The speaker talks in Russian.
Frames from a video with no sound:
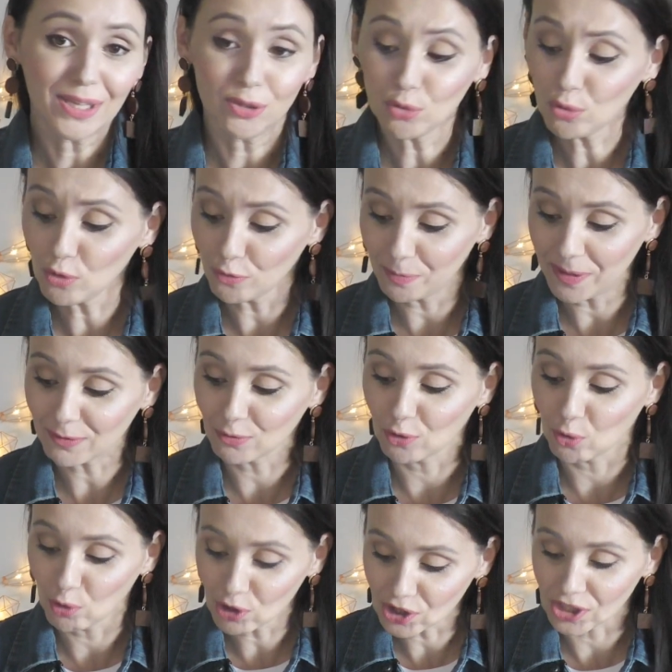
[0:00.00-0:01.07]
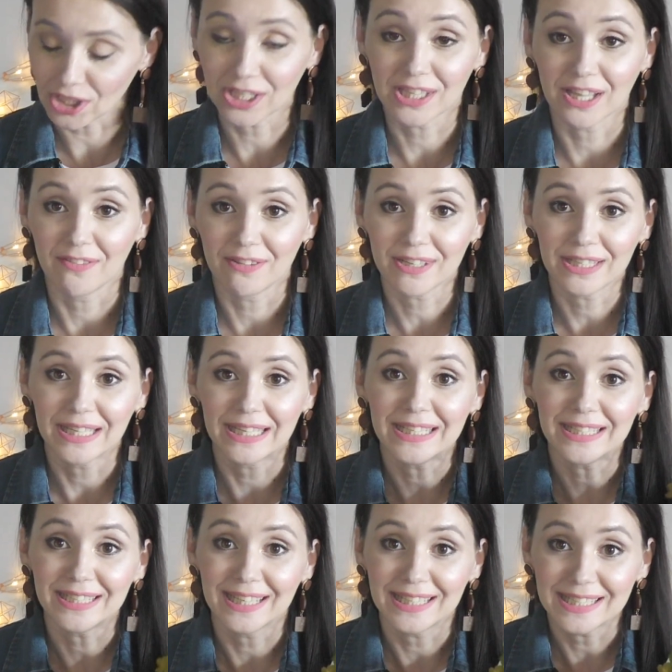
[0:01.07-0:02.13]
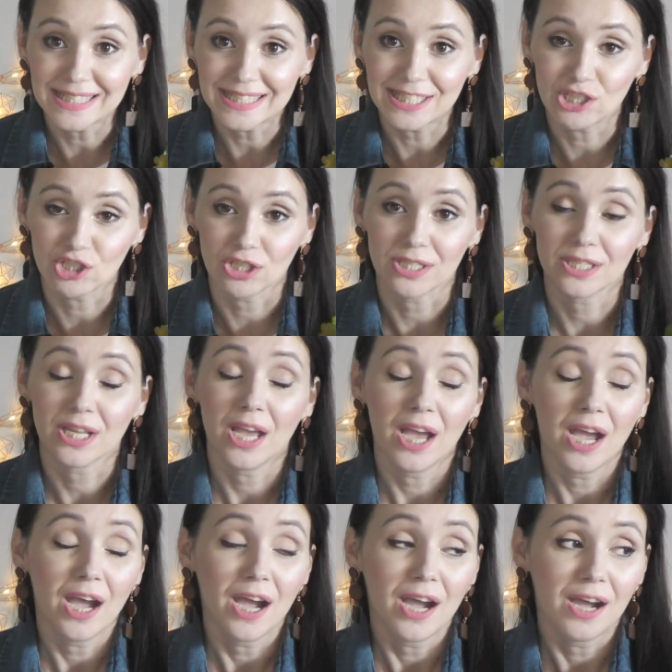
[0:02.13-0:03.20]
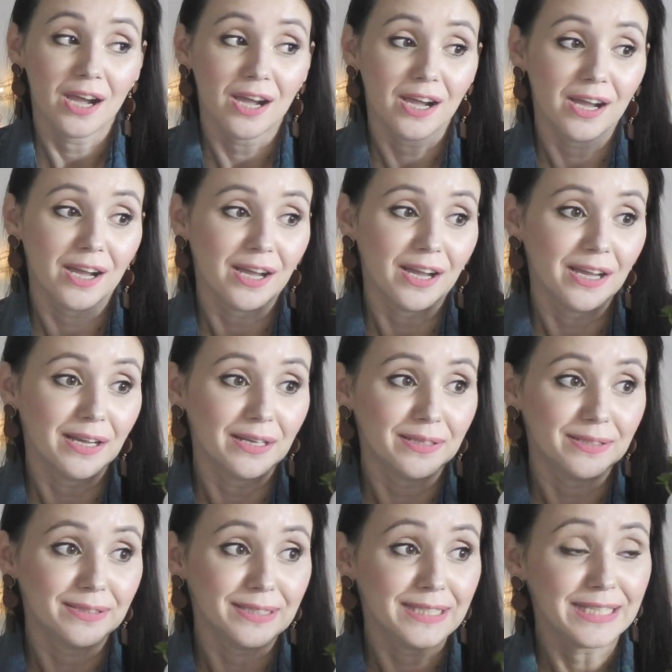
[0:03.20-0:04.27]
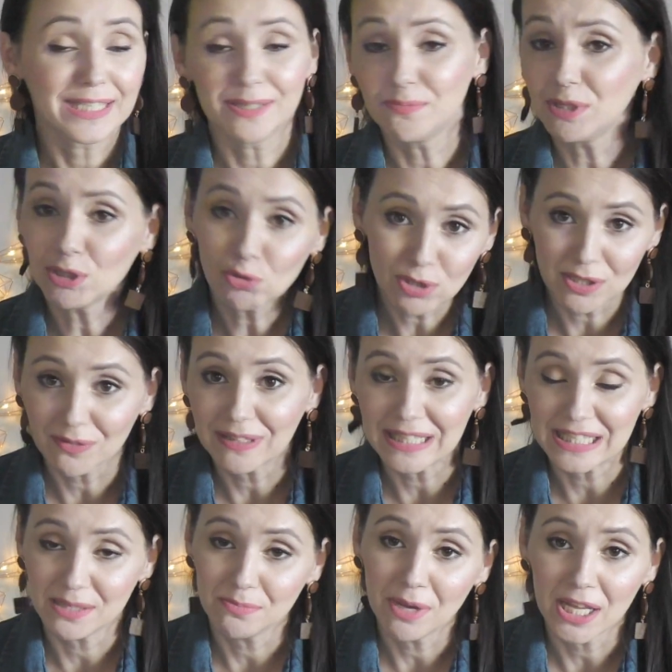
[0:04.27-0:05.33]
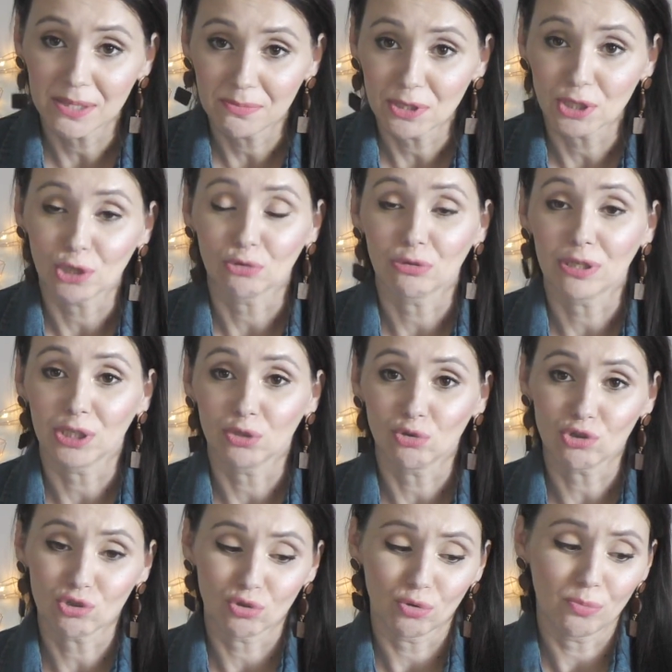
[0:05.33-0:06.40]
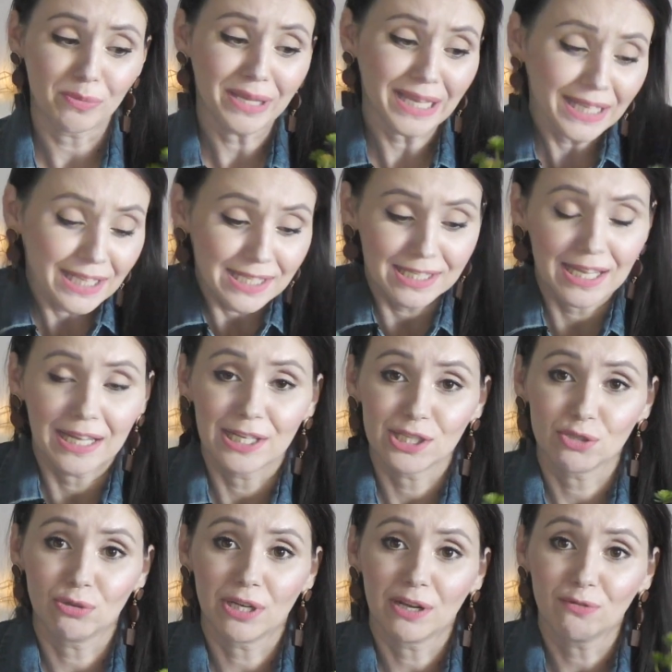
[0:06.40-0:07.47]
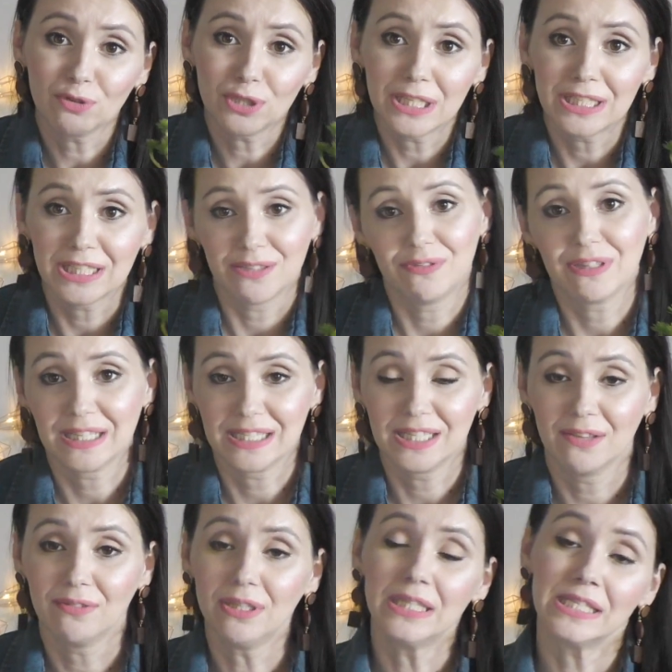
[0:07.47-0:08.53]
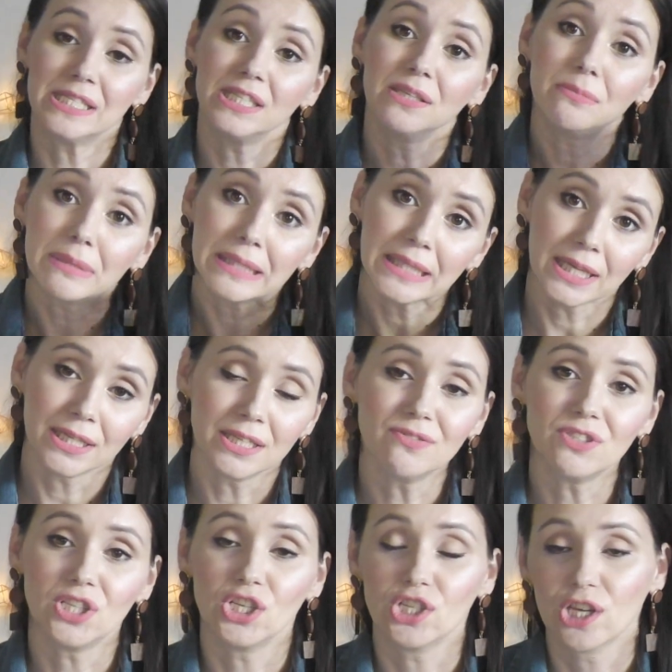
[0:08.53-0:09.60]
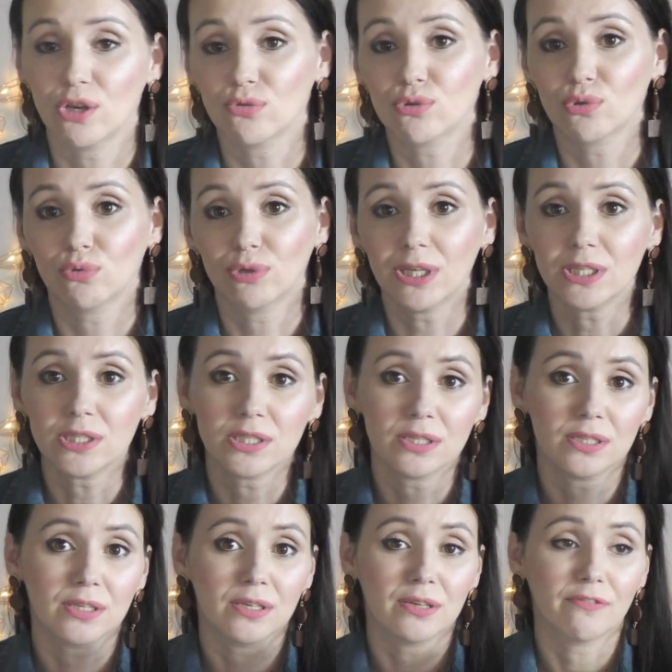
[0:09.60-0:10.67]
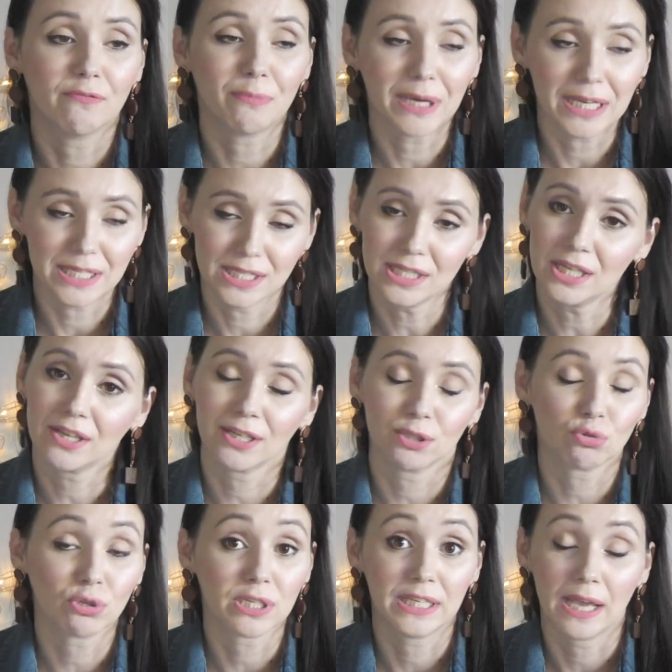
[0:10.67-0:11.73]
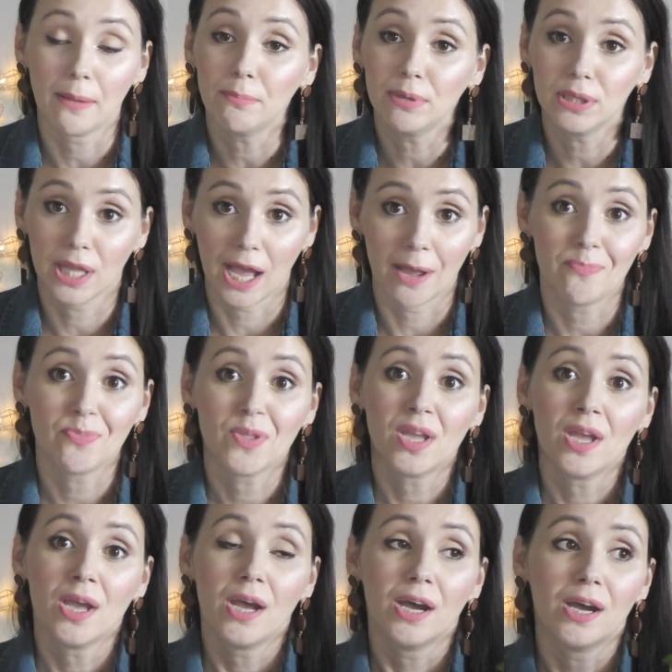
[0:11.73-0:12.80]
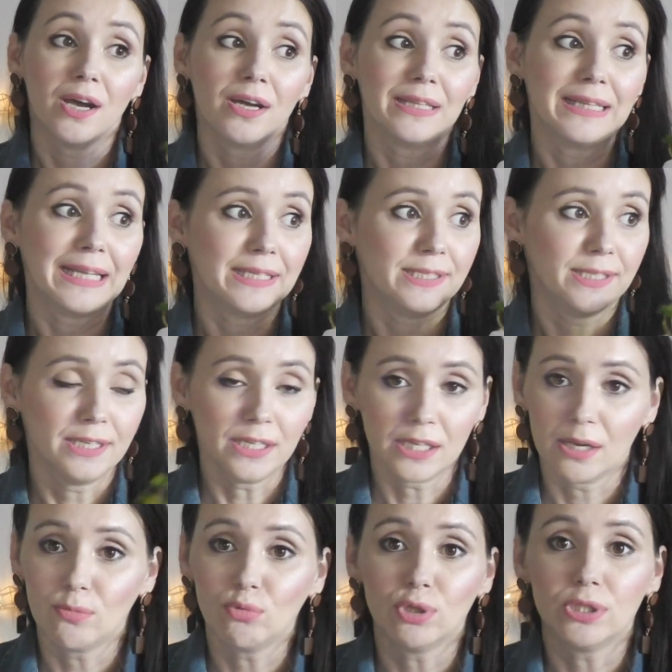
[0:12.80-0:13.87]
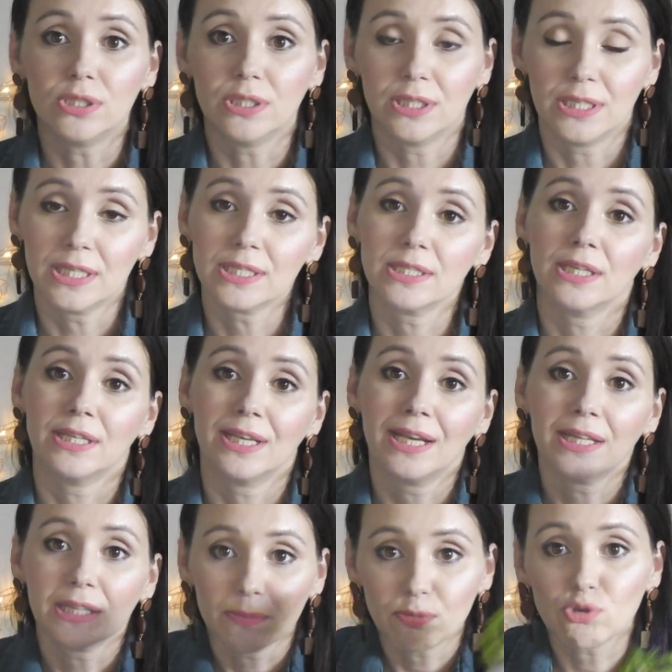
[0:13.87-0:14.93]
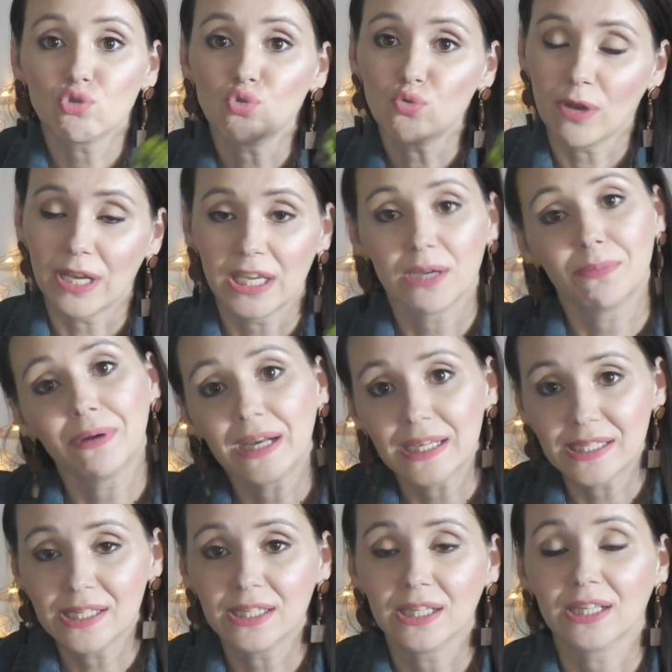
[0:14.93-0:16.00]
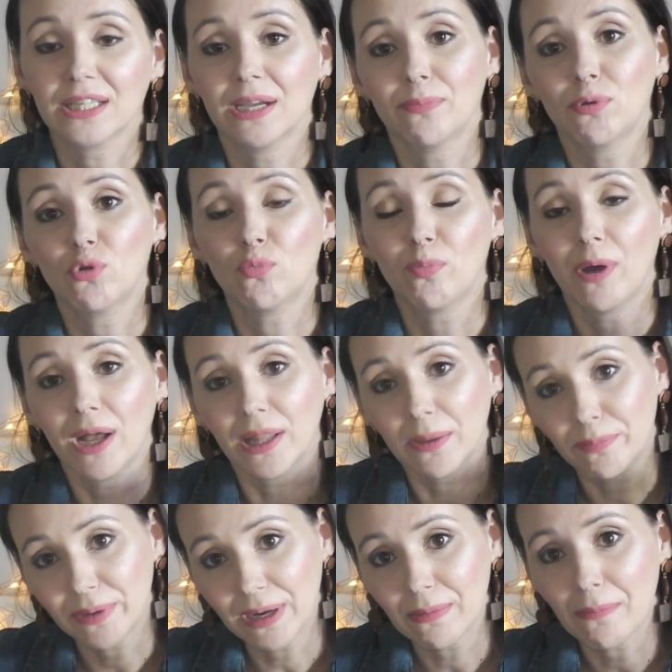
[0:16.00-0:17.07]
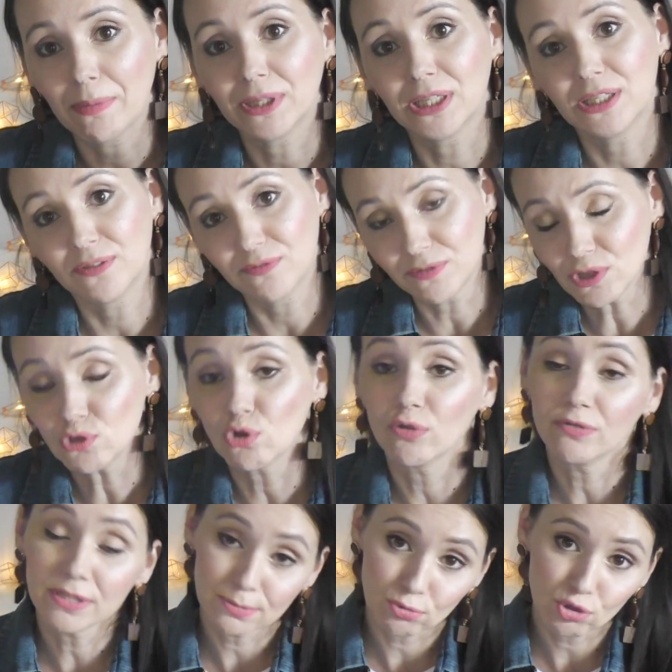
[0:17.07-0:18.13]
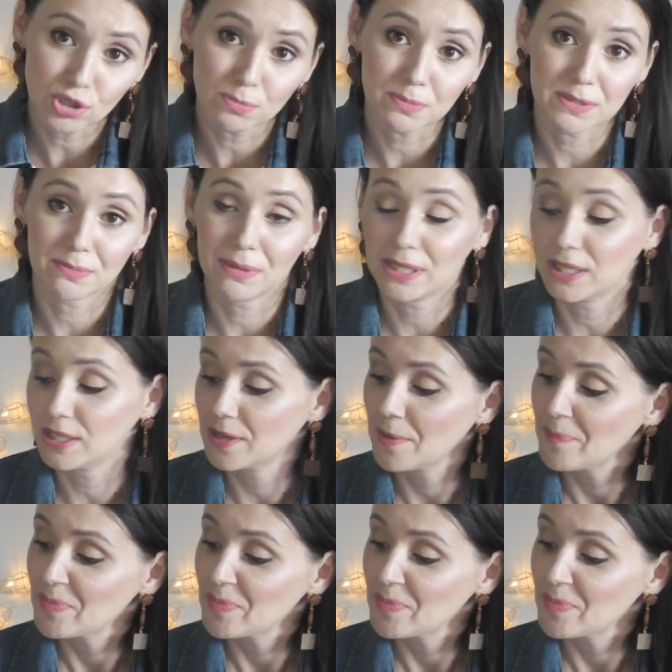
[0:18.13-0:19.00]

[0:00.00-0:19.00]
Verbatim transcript: Ну, в первую очередь, это, наверное, их реалистичность. А, из минусов для себя отметила только то, что мне достались только вот эти две разновидности. Именно они встречаются у нас э, в магазинах, в которых я была. А, для тех, кому интересно, я напишу, в каких магазинах я покупала прямо под этим видео, и вы сможете посмотреть.